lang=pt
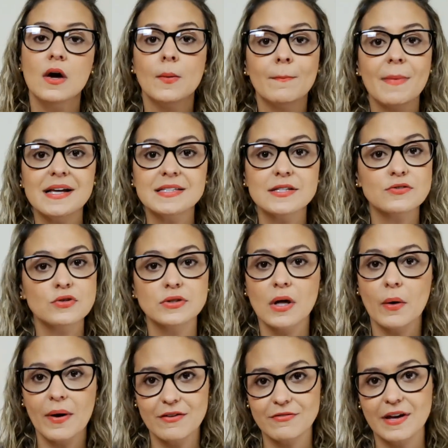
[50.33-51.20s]
Mas isso
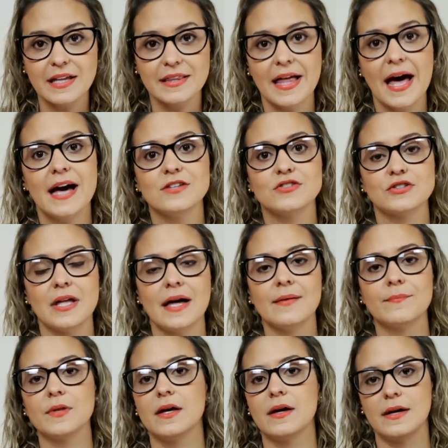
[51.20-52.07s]
não é verdade,
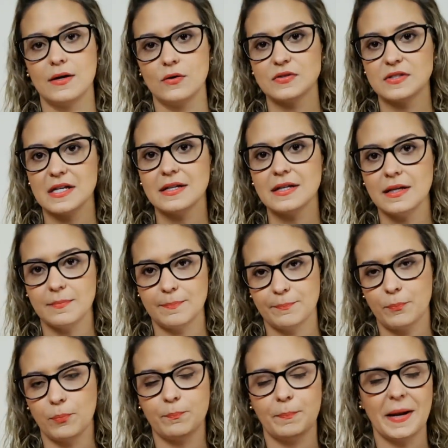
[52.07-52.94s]
tá? Eu sei
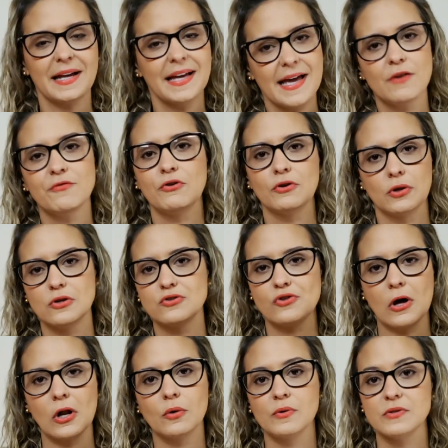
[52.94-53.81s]
que para quem é
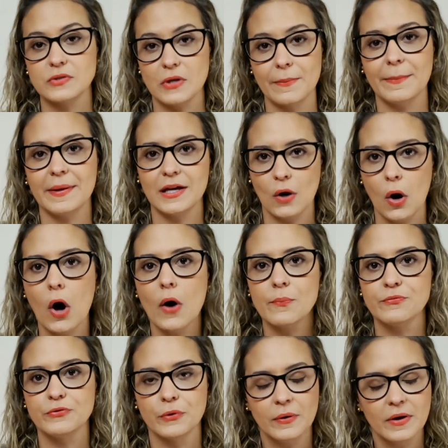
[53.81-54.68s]
fonoaudiólogo isso é bem
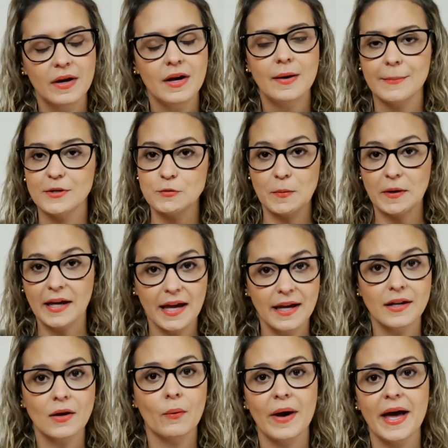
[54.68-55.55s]
óbvio, mas para
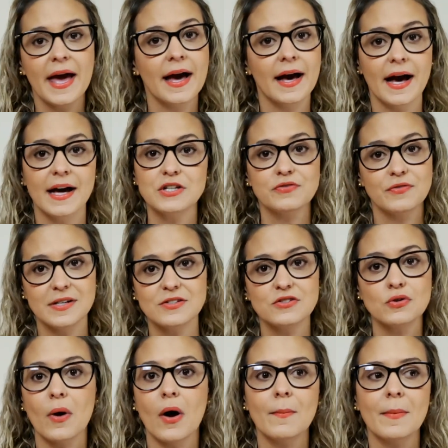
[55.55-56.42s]
quem não é, às vezes
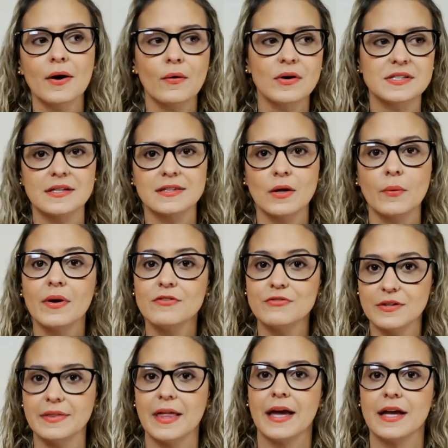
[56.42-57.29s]
não é uma coisa tão
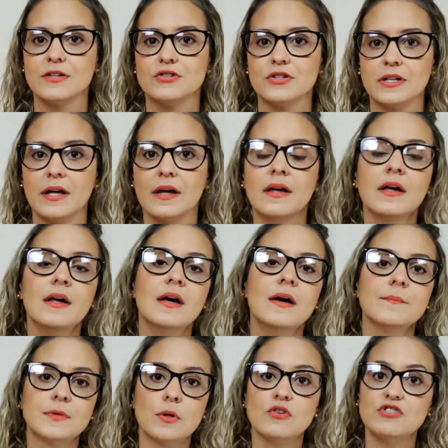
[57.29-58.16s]
evidente, né?
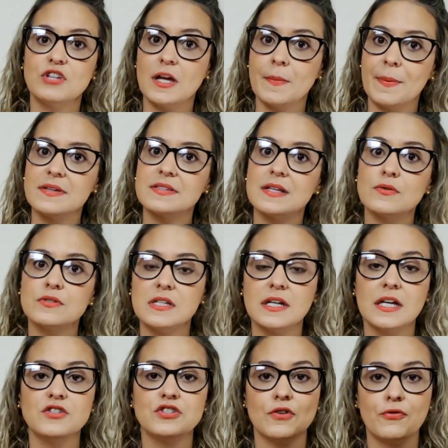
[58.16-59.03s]
Então a gente tem que pensar o
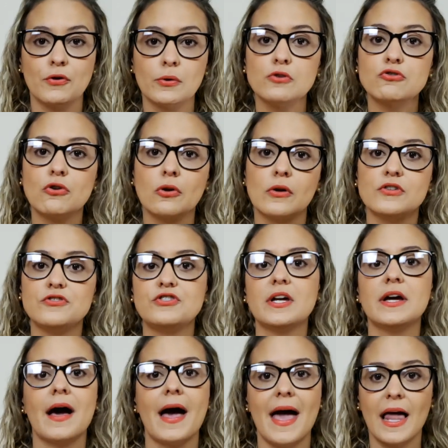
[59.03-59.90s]
seguinte, a
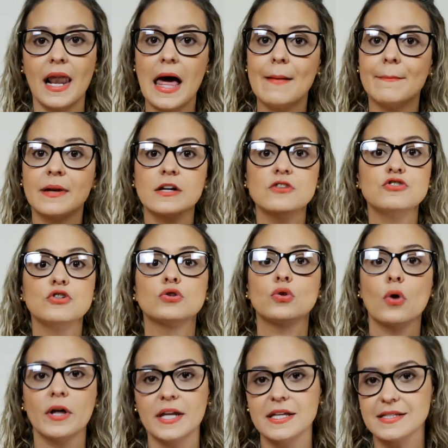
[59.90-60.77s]
fonoaudiologia, ela abrange
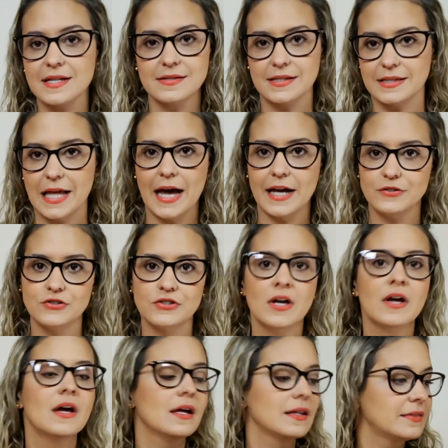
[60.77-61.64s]
todas as idades,
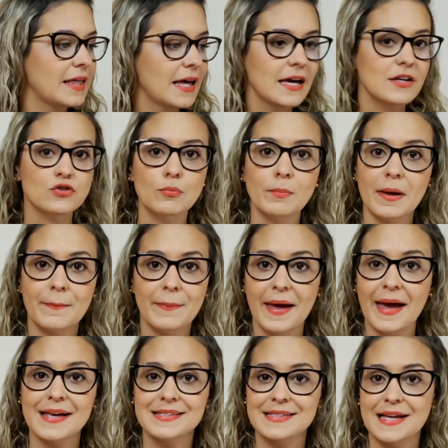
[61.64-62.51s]
desde um
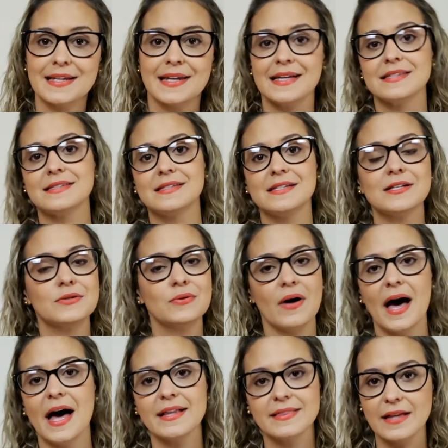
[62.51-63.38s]
bebê recém-nascido
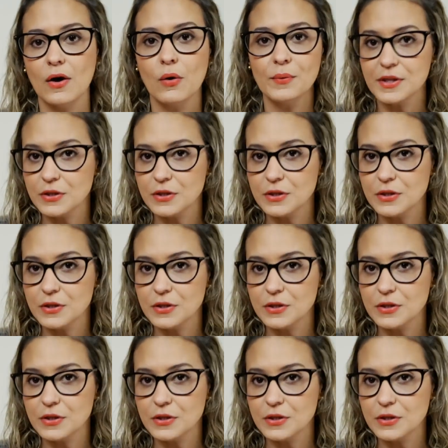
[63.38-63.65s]
até um